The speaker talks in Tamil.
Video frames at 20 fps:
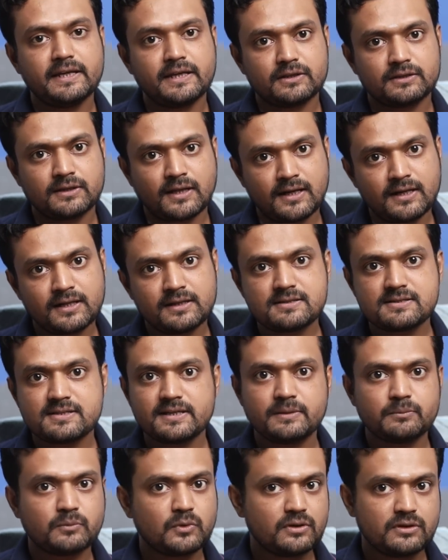நீங்கள் நல்லது
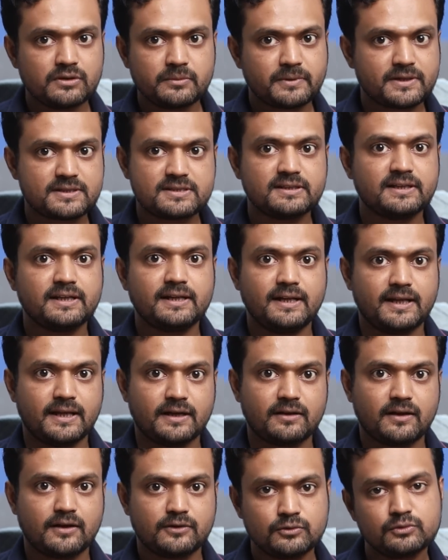செய்யும்பொழுது பிரச்சனை
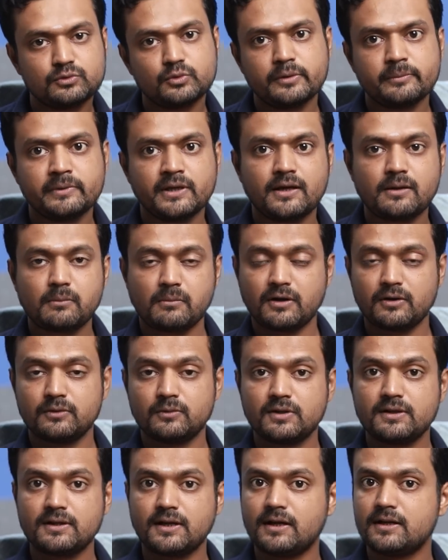இல்லை அதுவும் தூய்மையான
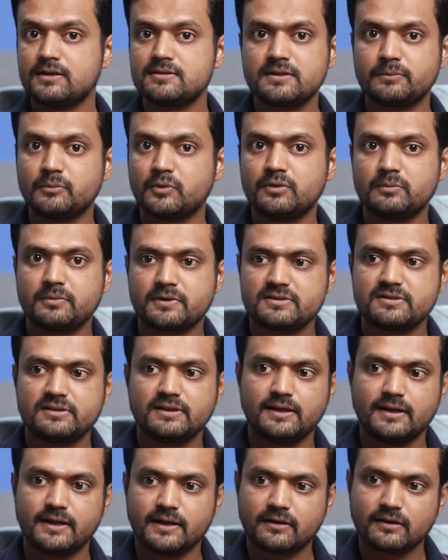மனதோட நல்லது செய்யும்போது
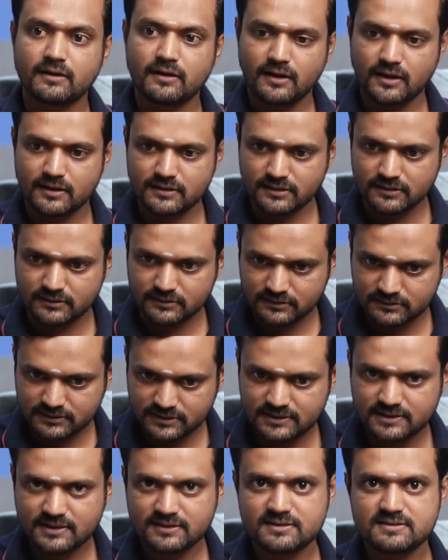பிரச்சனை இல்லை அந்த
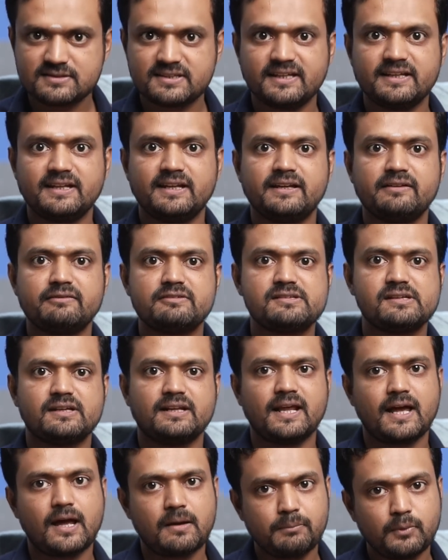தீயது செய்கிறீங்கன்னு
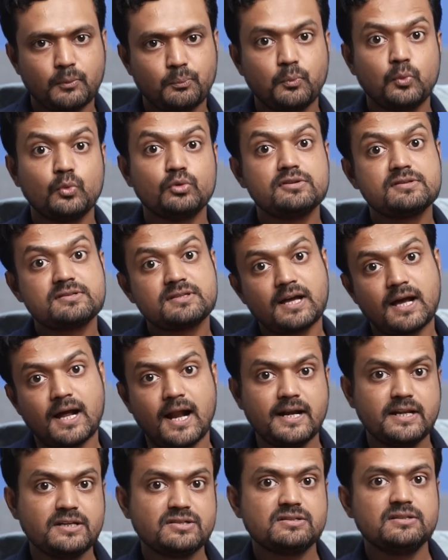வச்சுக்கங்களேன் அப்போ
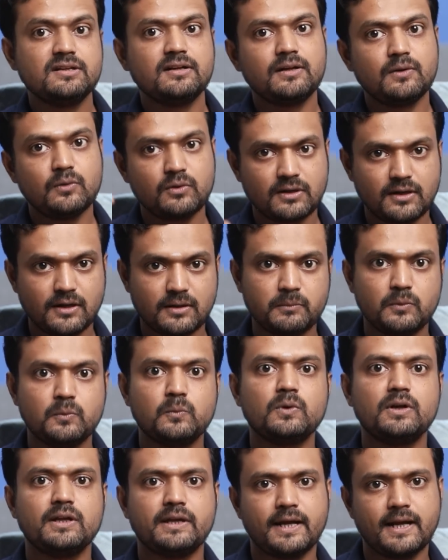புதுசாக அடிஷ்னலாக ஒரு
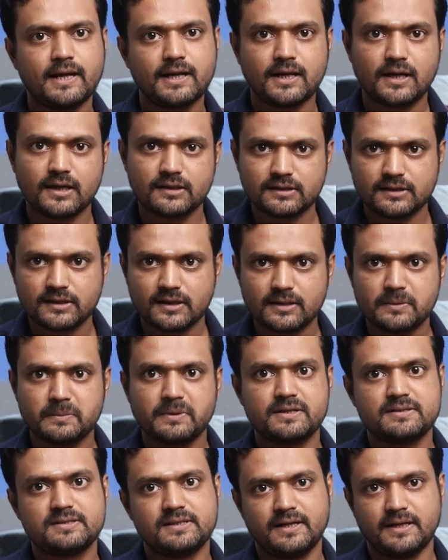கர்மம் உங்களுக்கு ஆட்
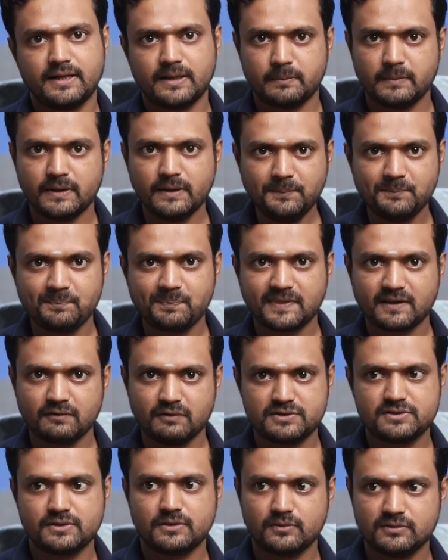ஆகுதுங்கிறது மனசில் என்றைக்குமே
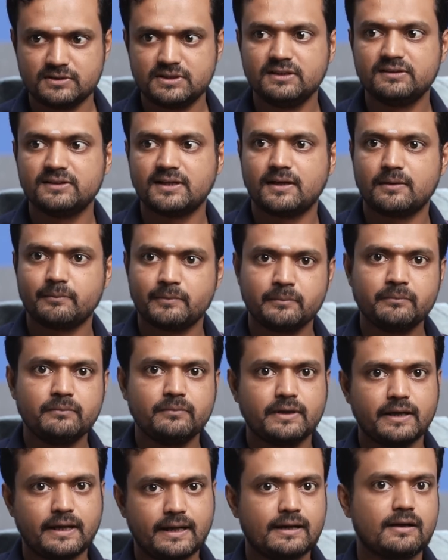வச்சுக்கணும் தீய
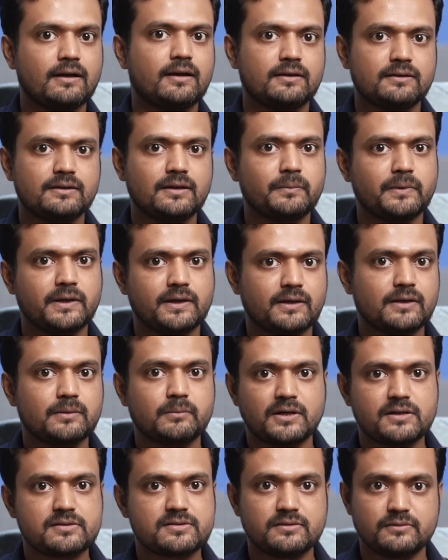கர்மம் ஆட் ஆகுது
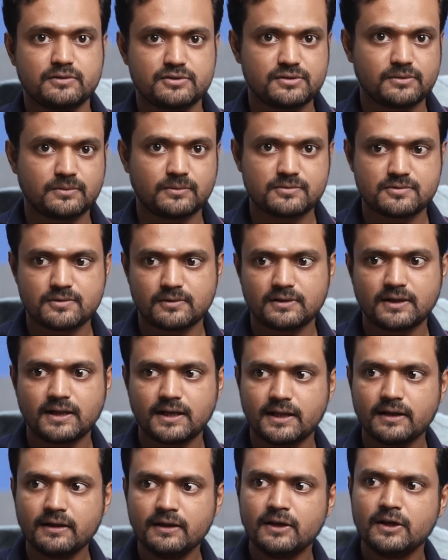அப்படிங்கிறது மனசில் வச்சுக்கணும் ஸோ
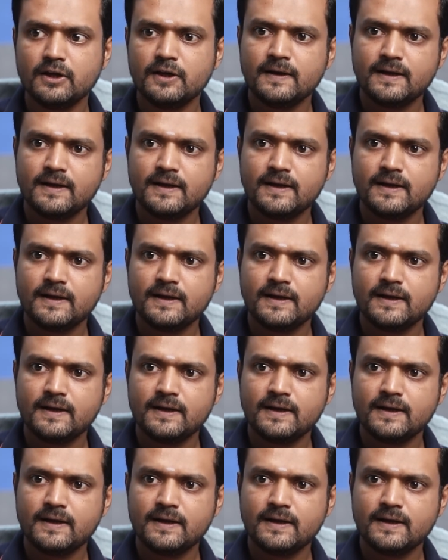அதனால்